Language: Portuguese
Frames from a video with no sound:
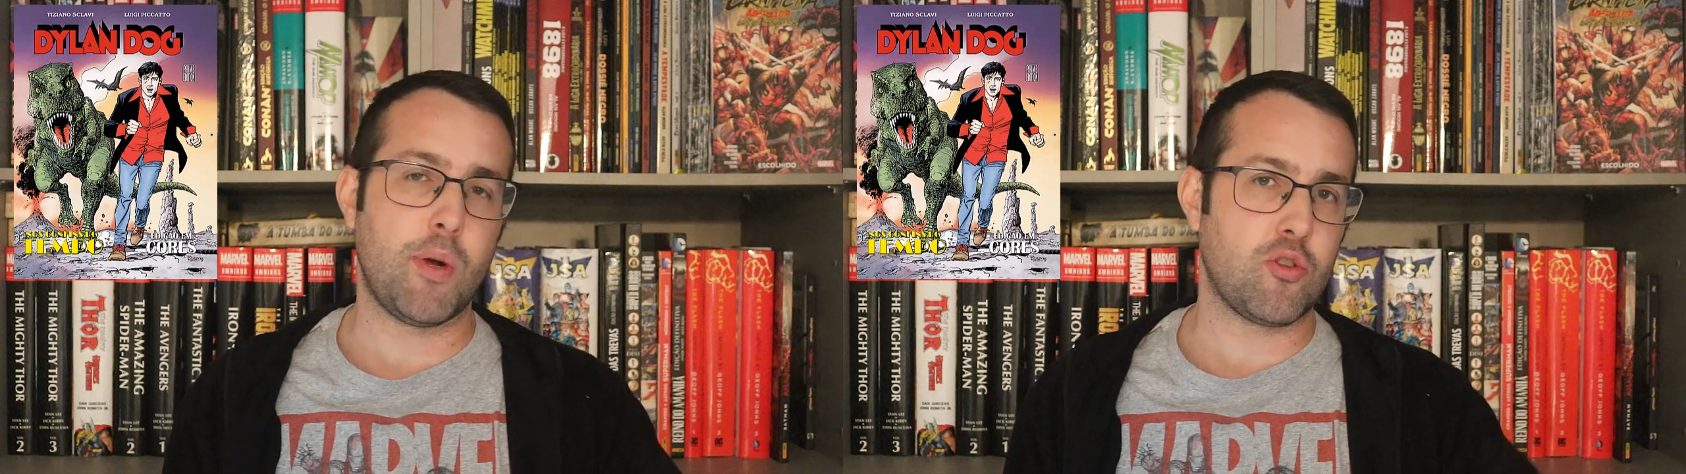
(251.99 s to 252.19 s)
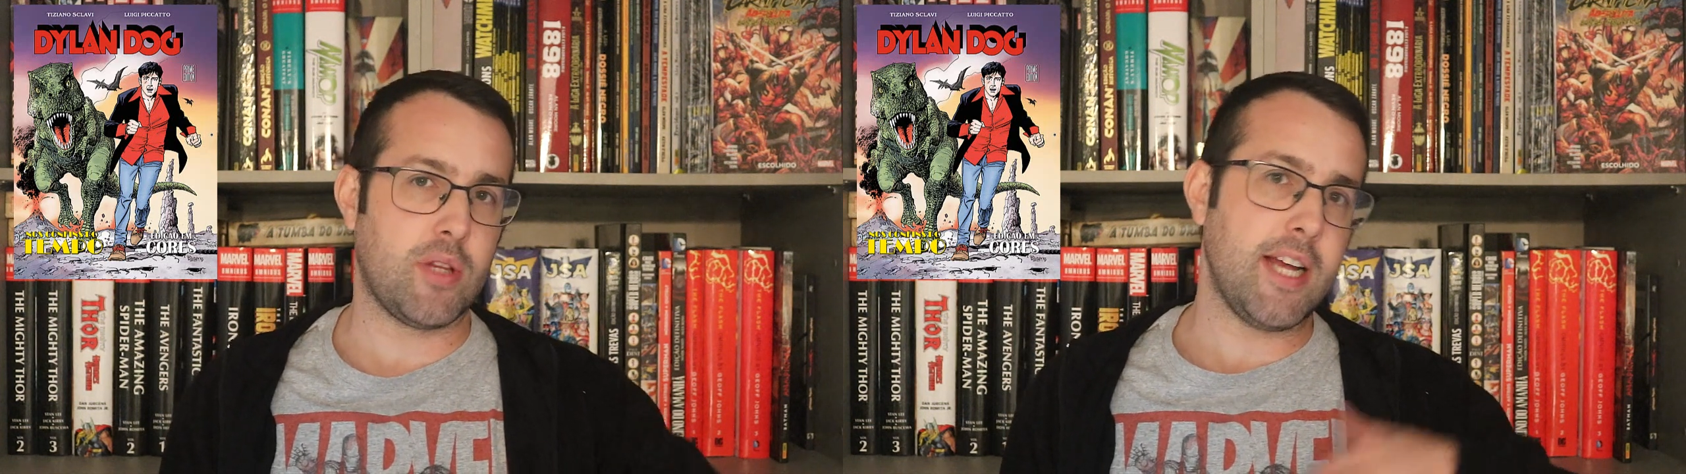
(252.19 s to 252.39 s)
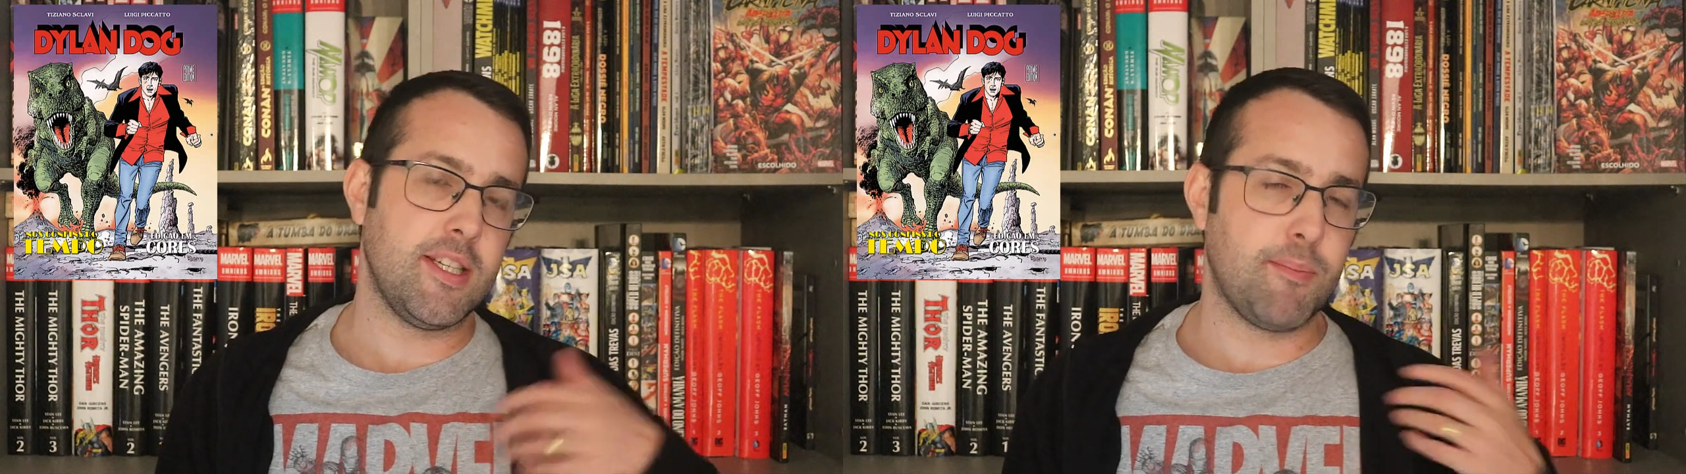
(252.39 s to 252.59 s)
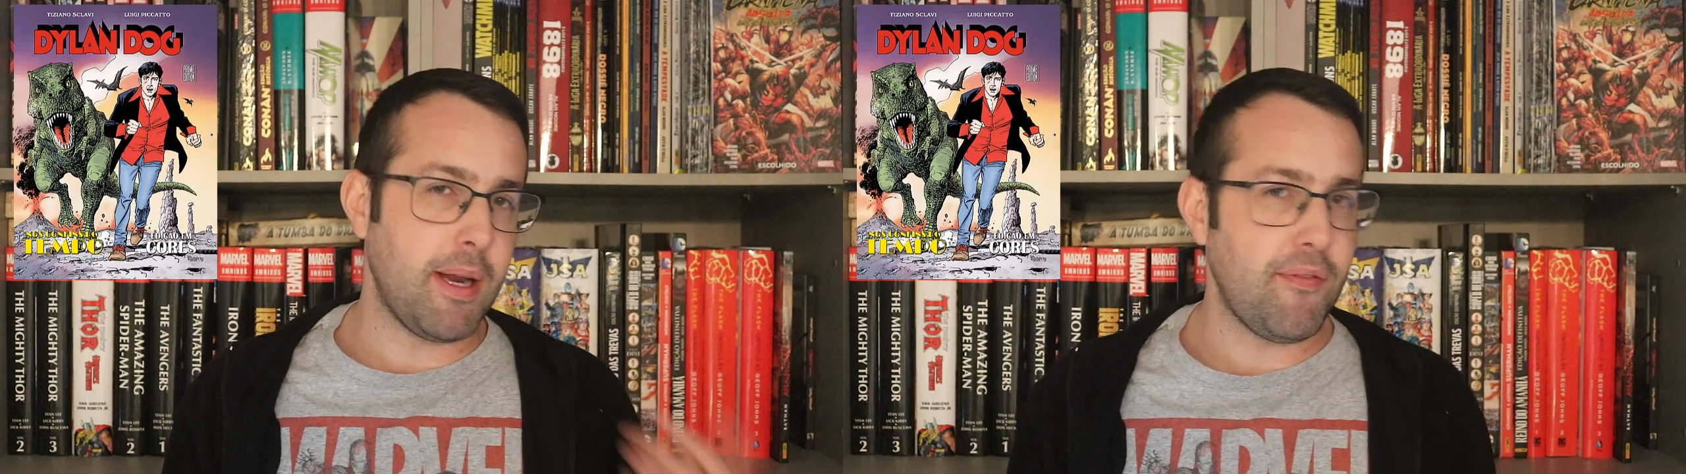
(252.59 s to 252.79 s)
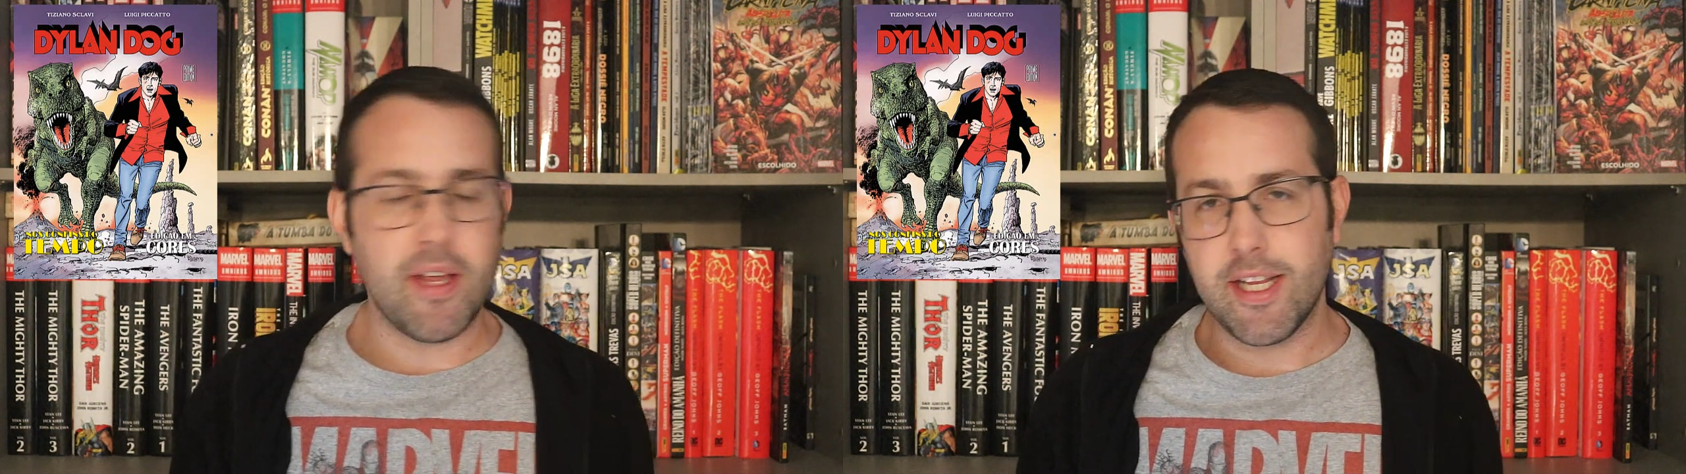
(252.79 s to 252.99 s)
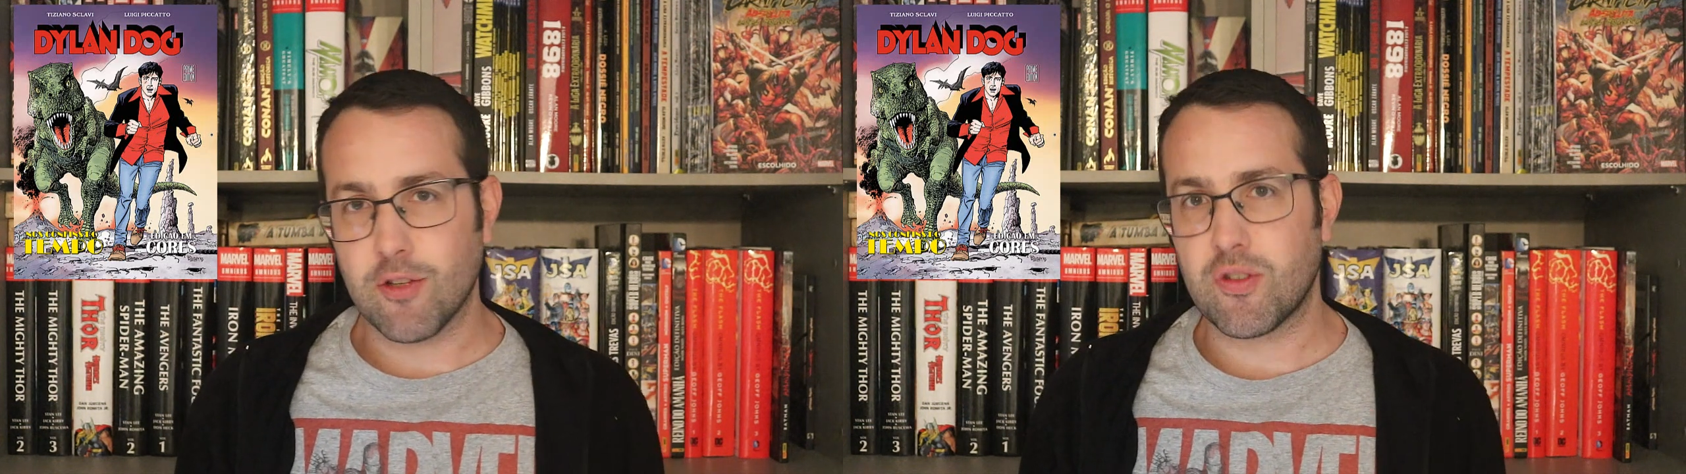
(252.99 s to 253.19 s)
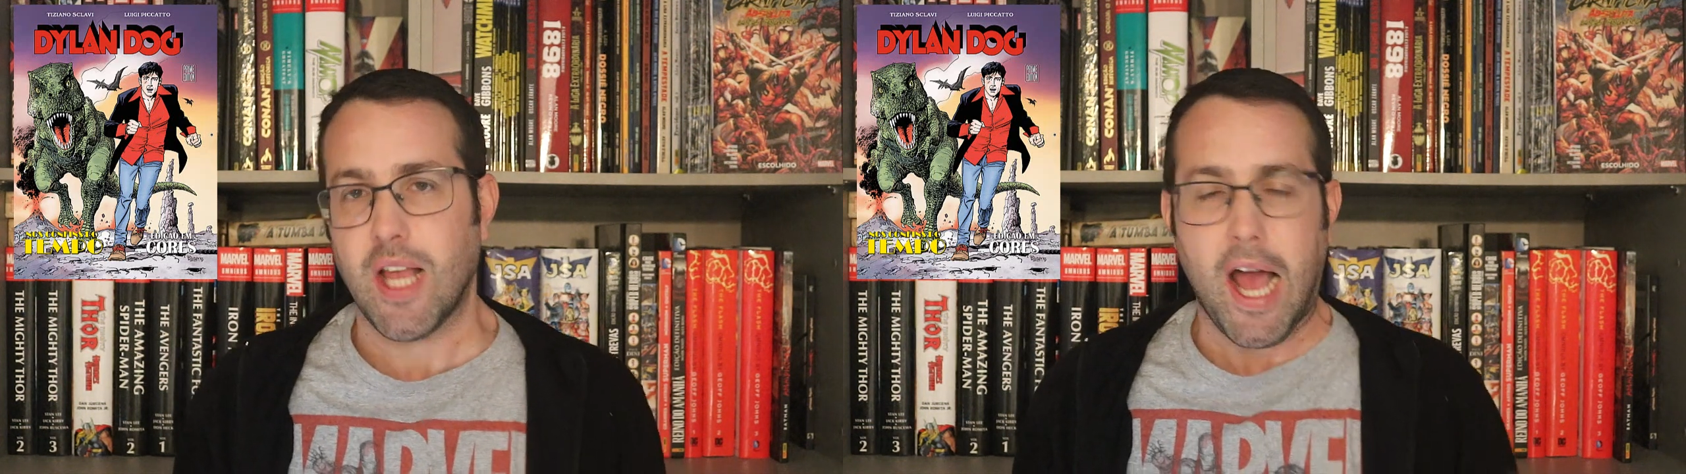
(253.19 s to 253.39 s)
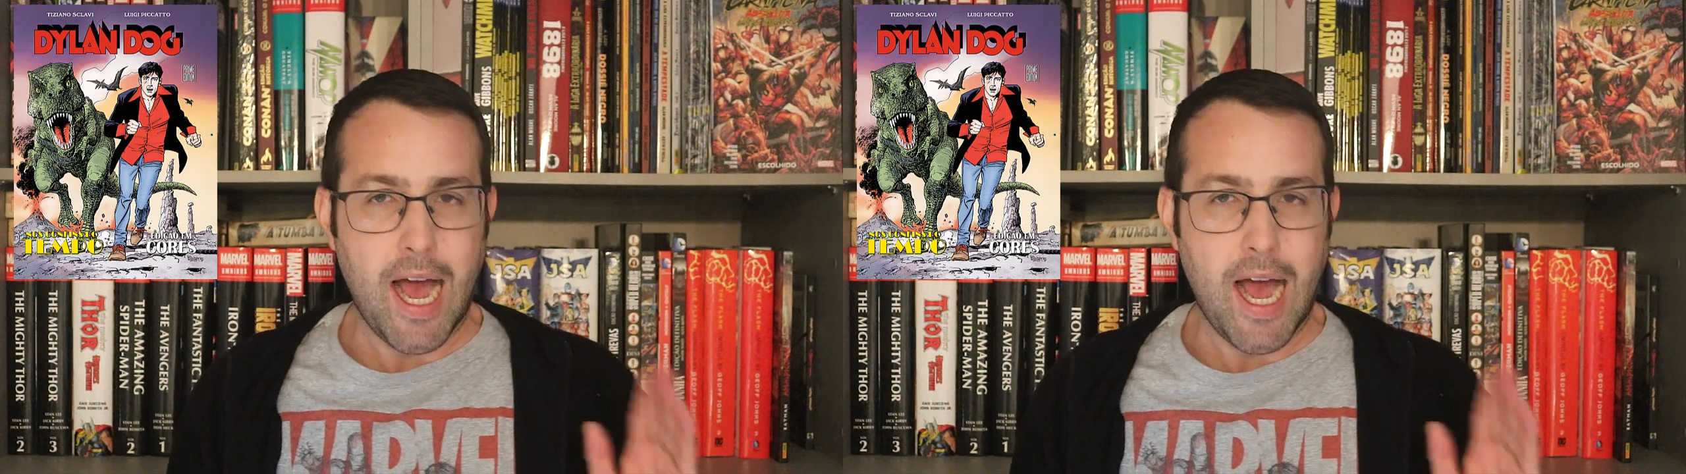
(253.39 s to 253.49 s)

personagens preferidos.